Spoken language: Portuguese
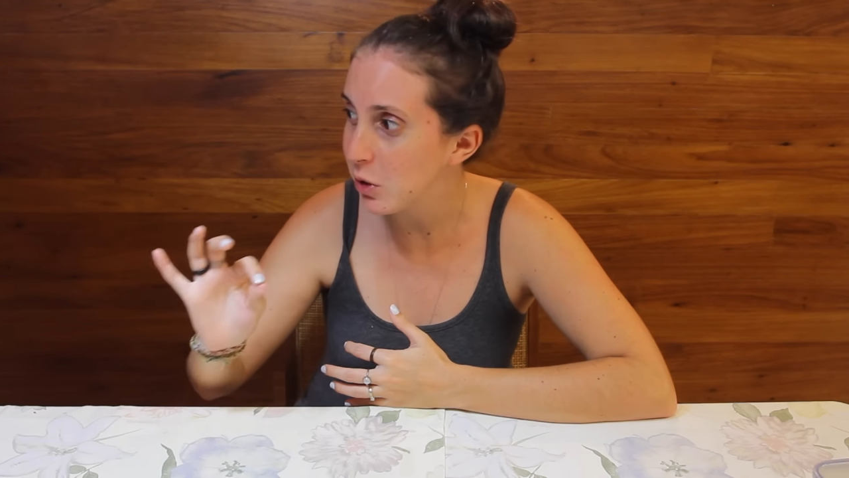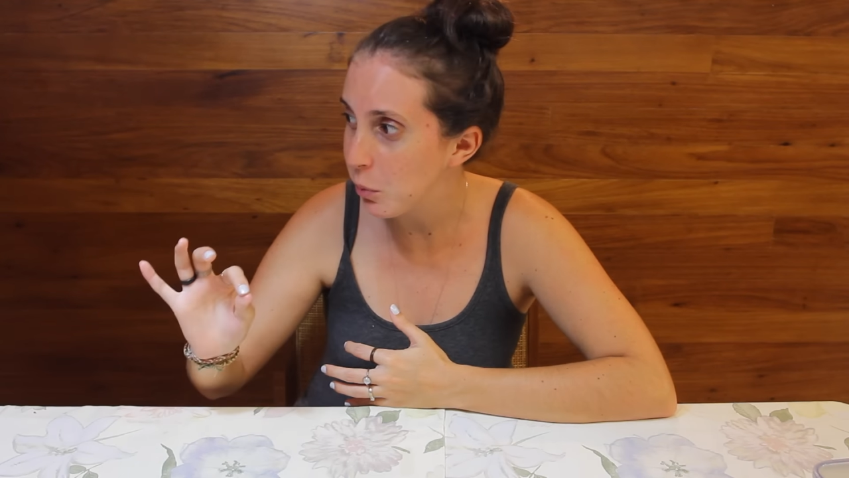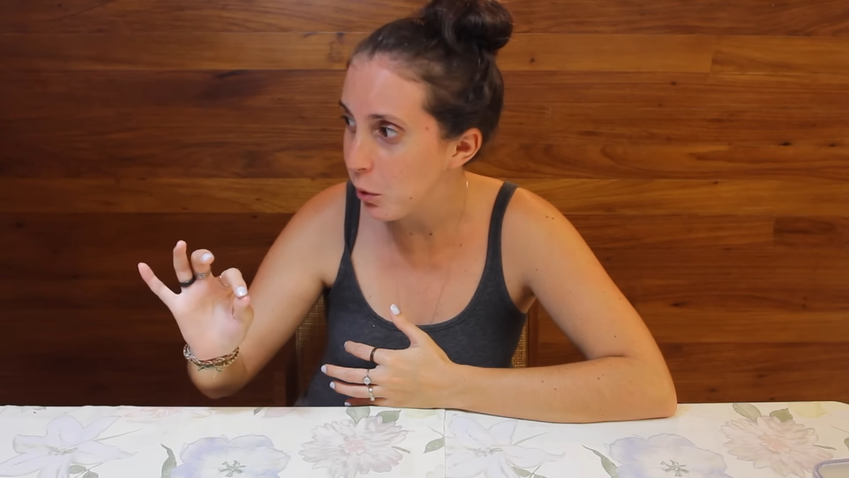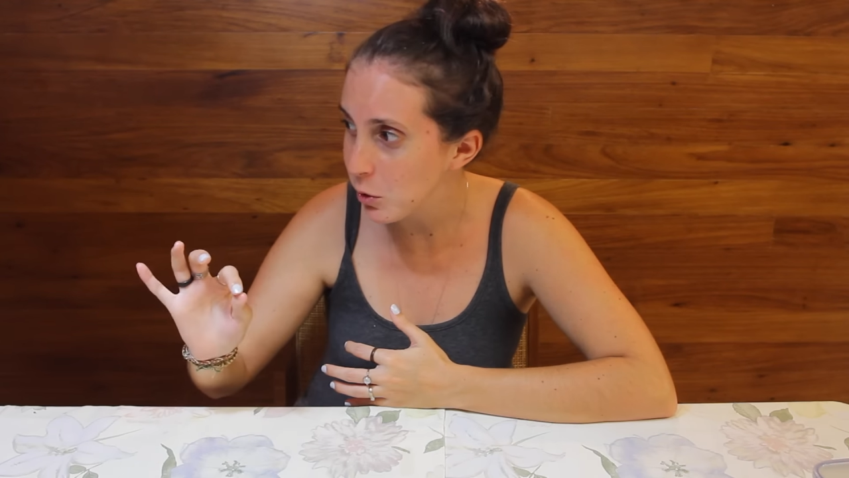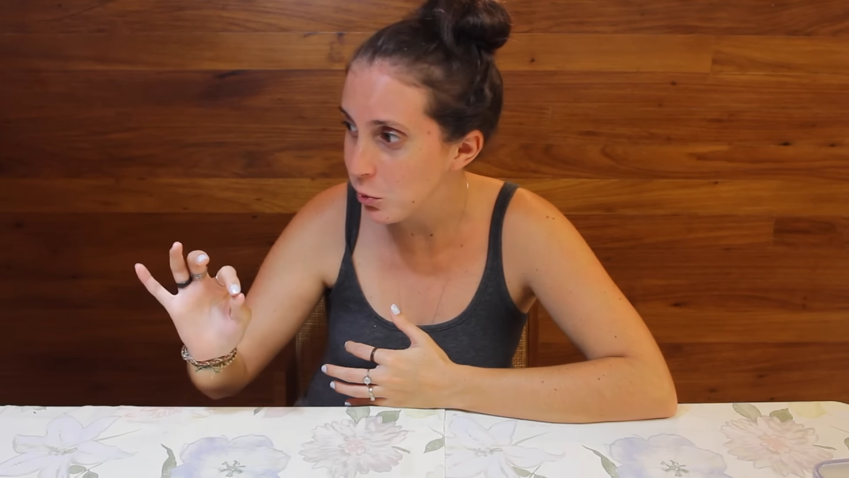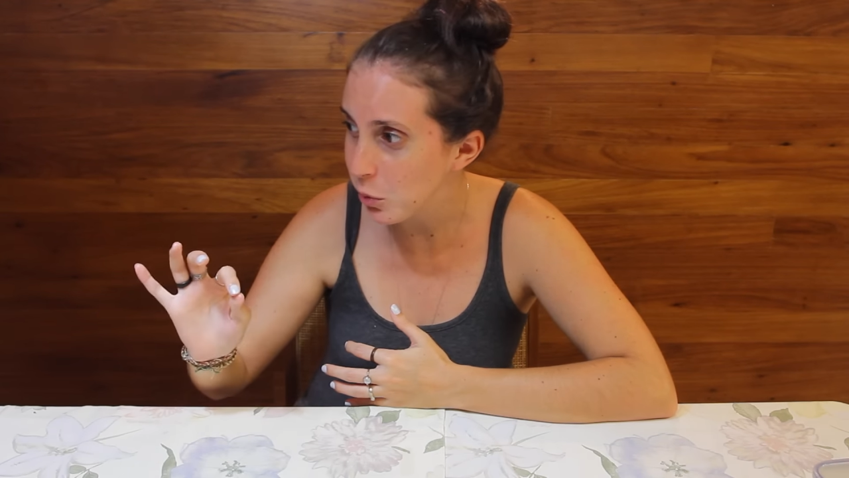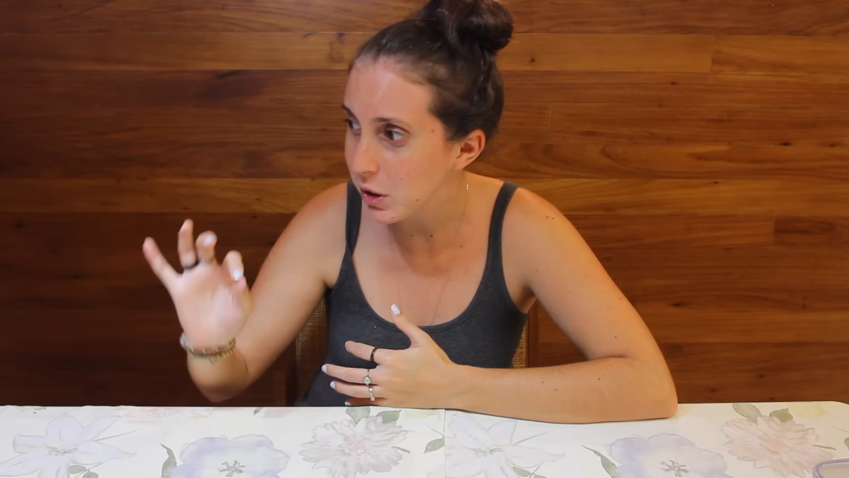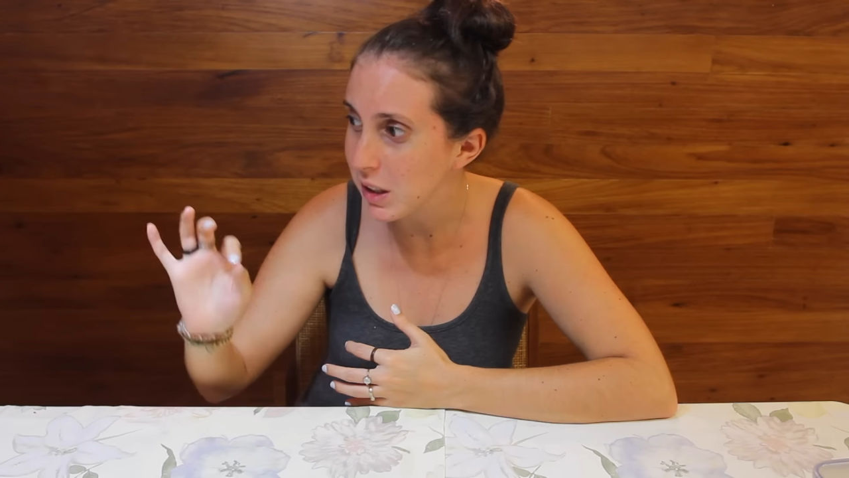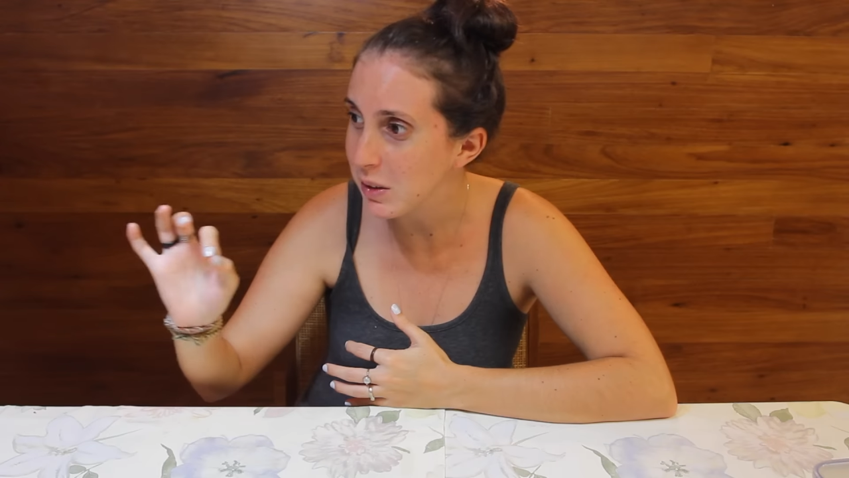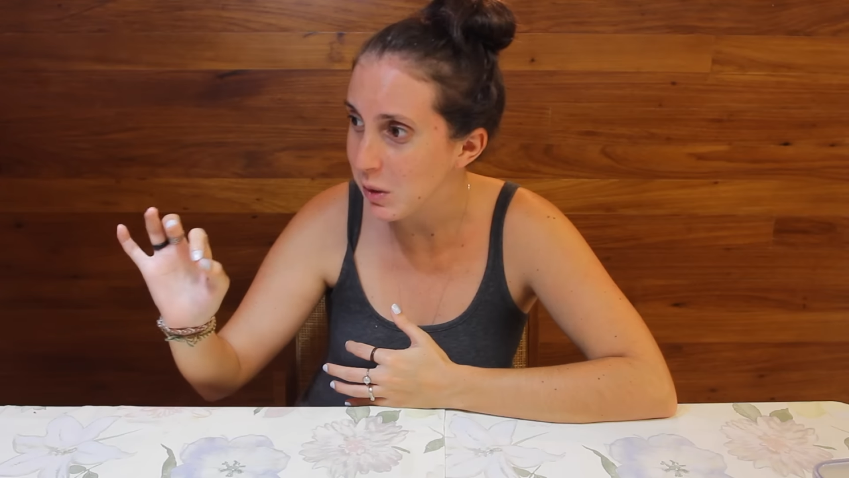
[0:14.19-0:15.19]
depois mais um
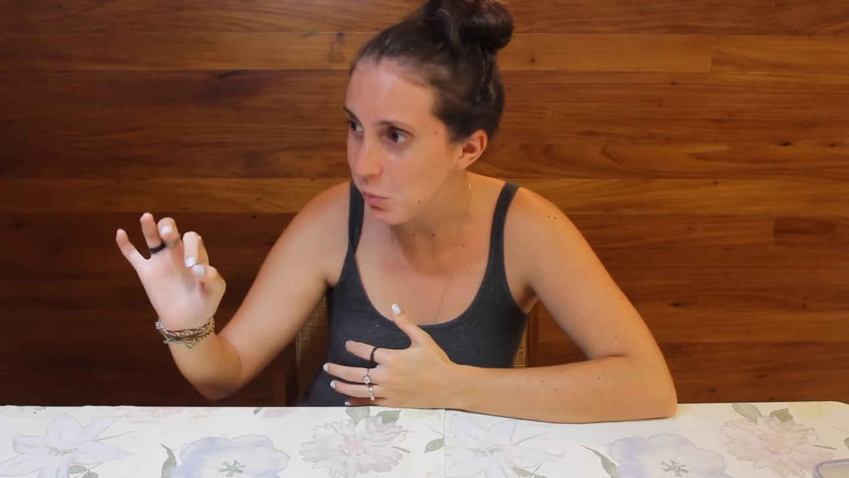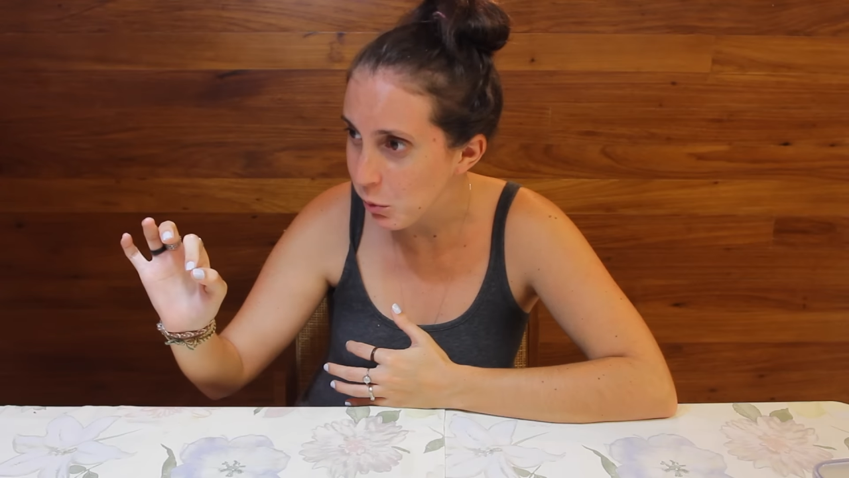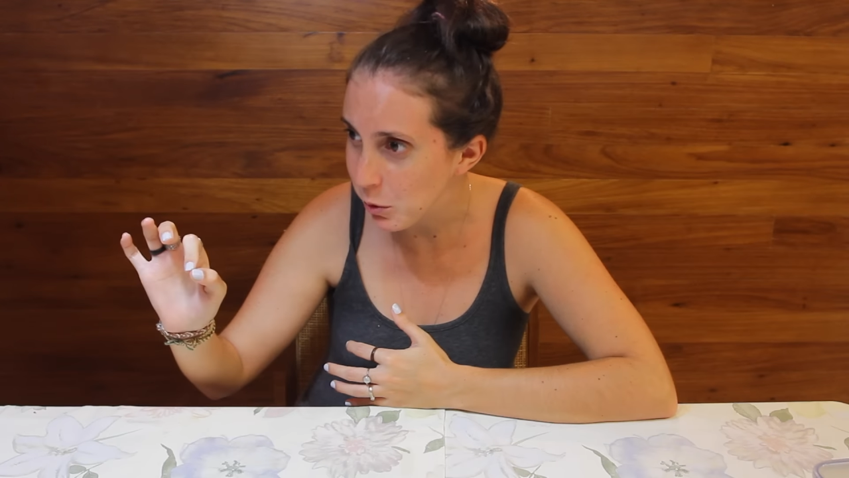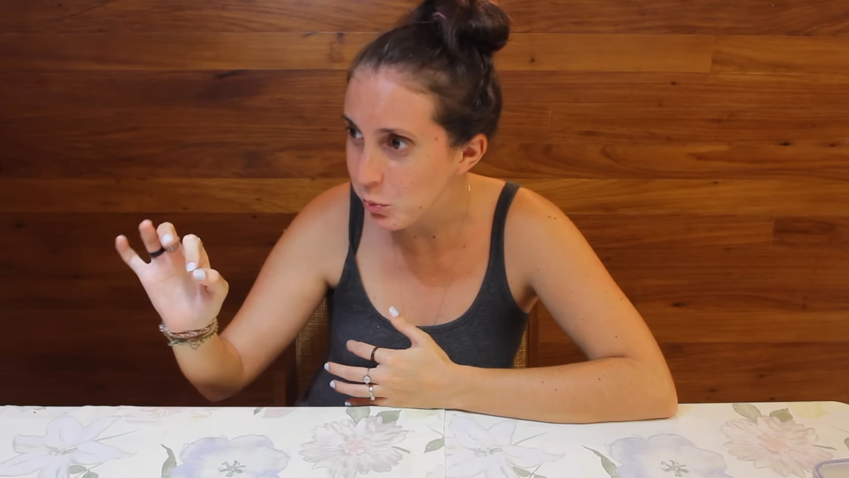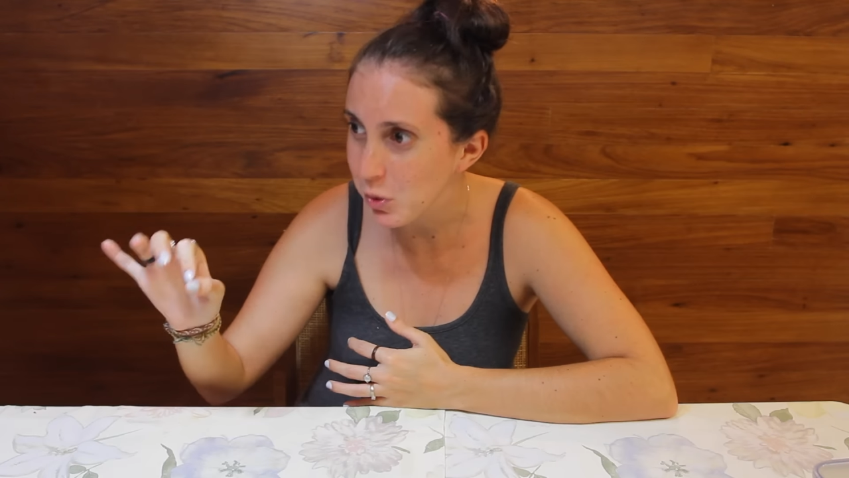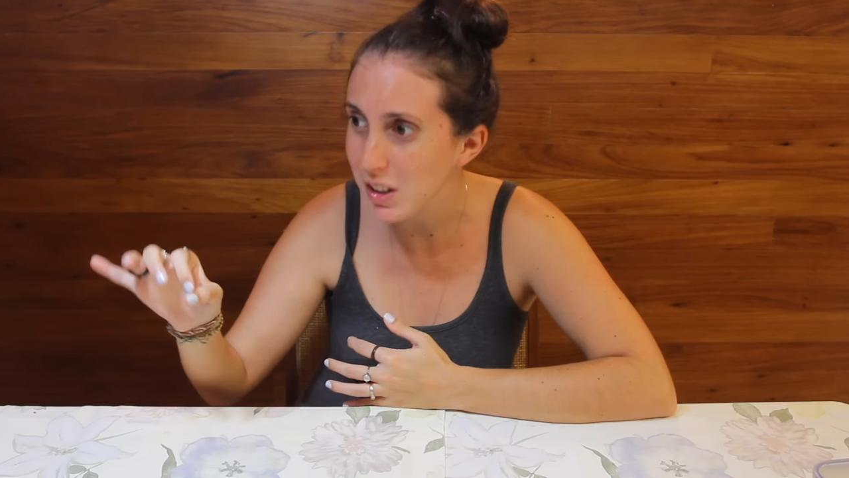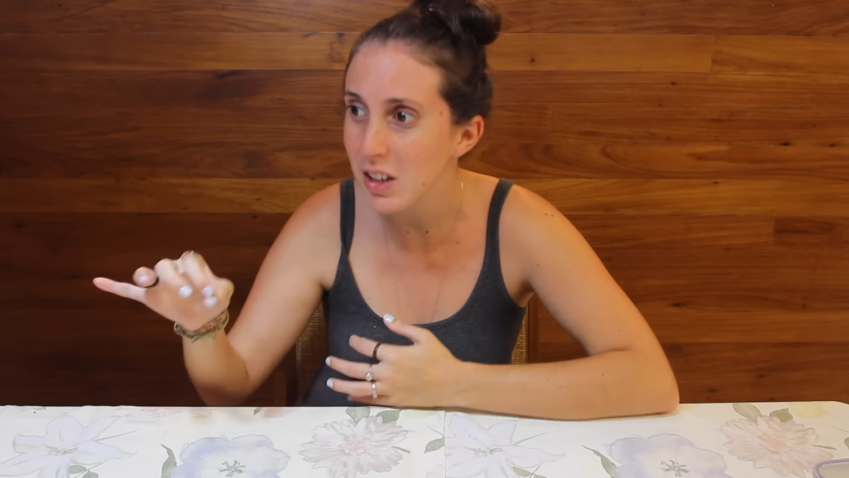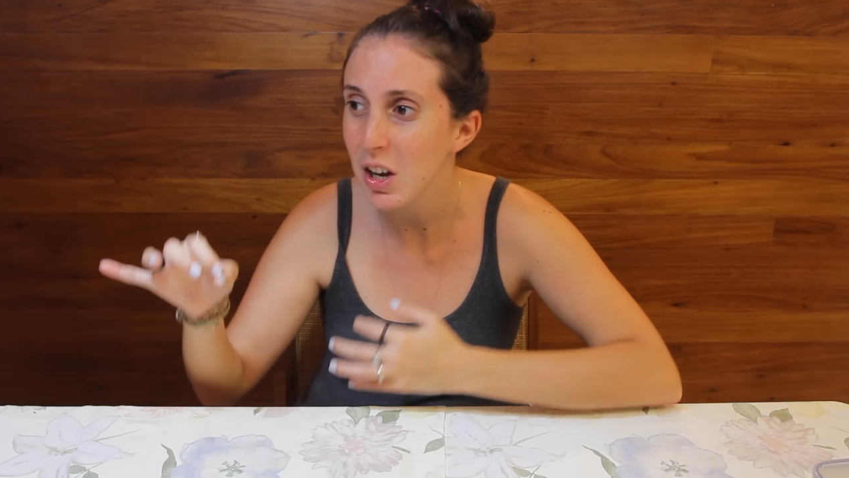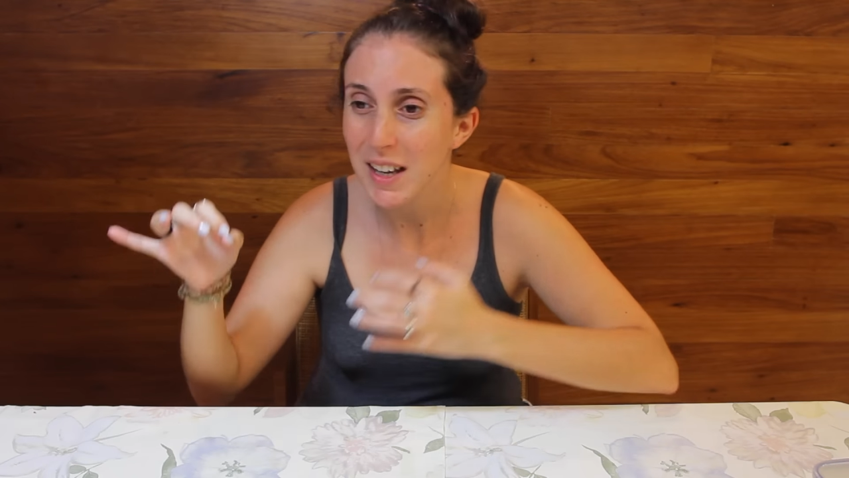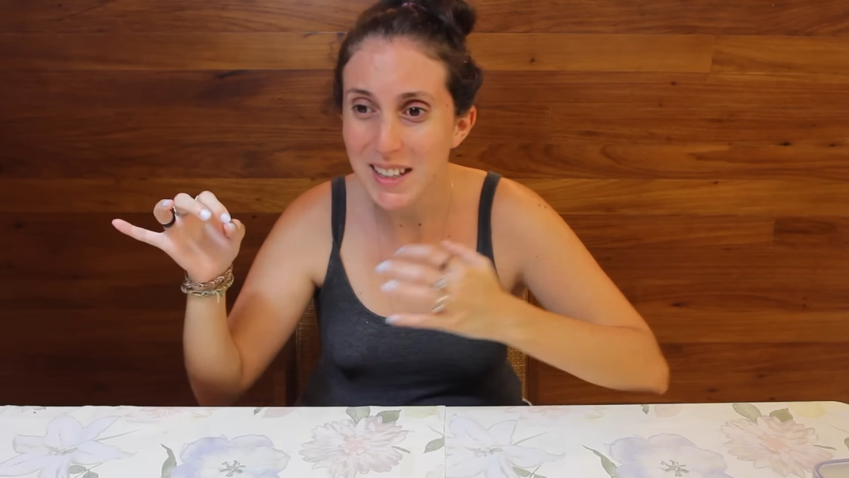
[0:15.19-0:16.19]
pouquinho, depois mais um pouquinho.